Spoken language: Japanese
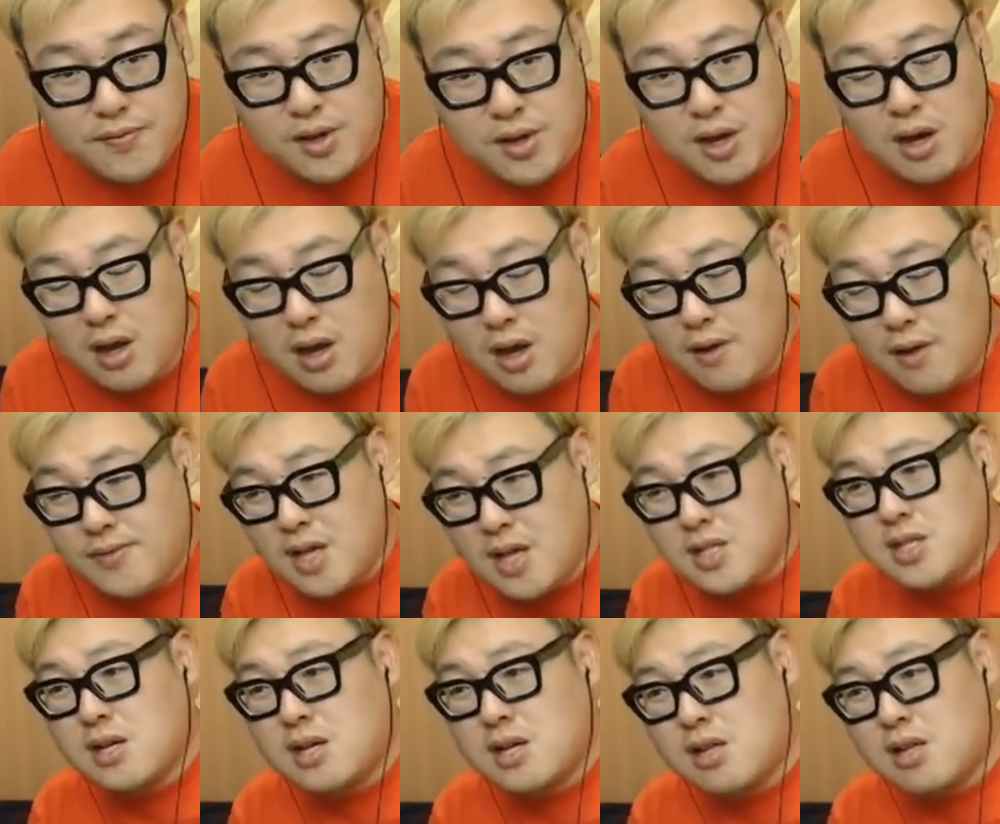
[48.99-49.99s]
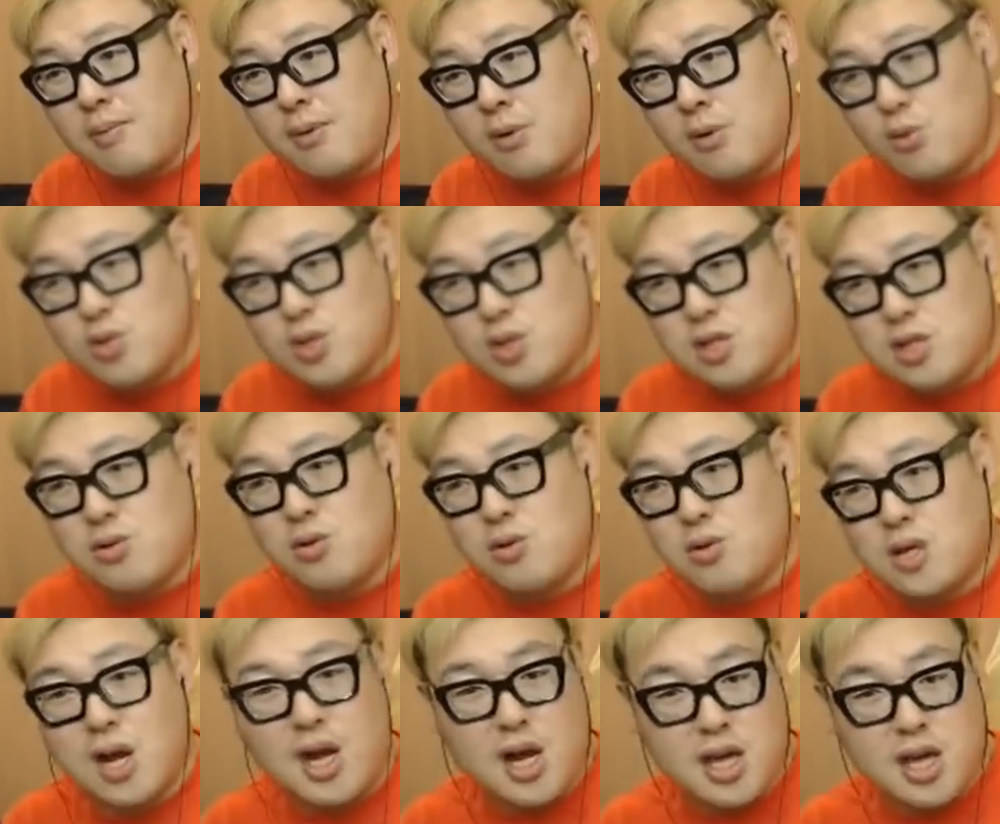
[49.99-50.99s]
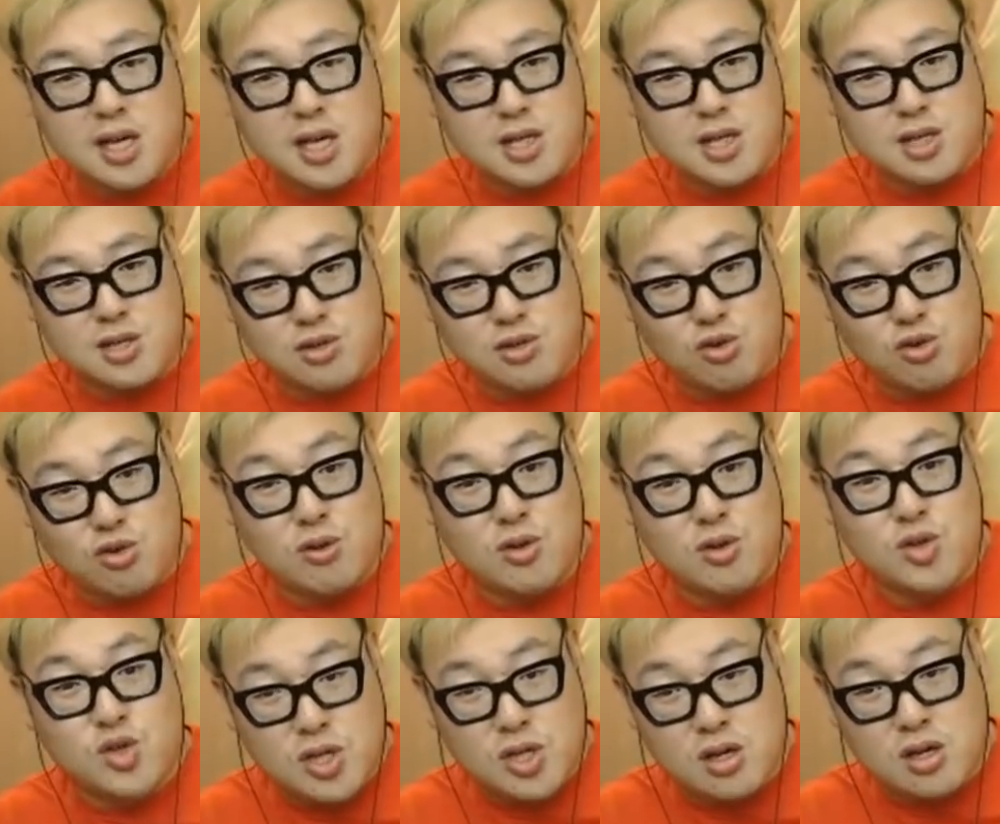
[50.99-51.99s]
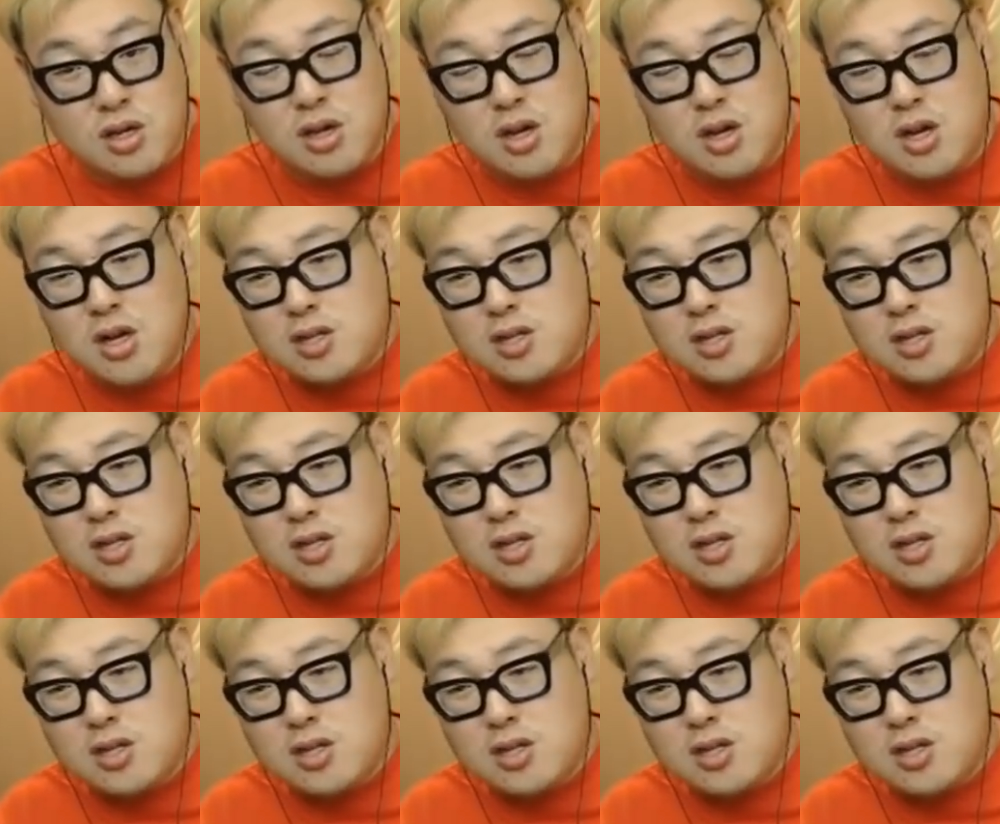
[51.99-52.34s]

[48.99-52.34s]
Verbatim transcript: だから、なぜかタバコ吸ってんのに長生きする人もいるし、